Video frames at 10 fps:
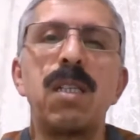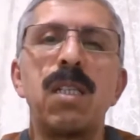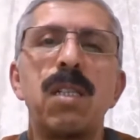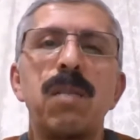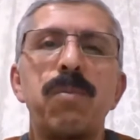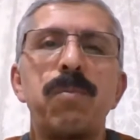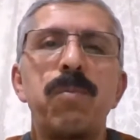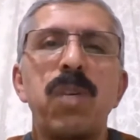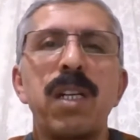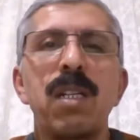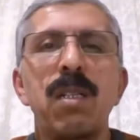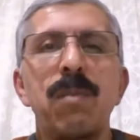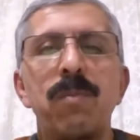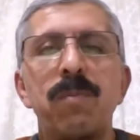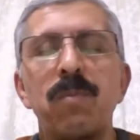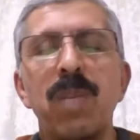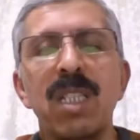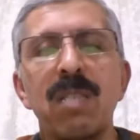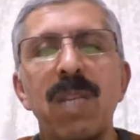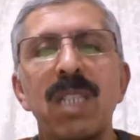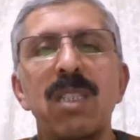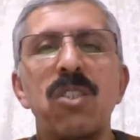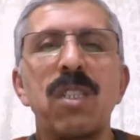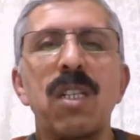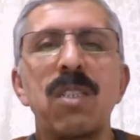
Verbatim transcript: e, para basmak için,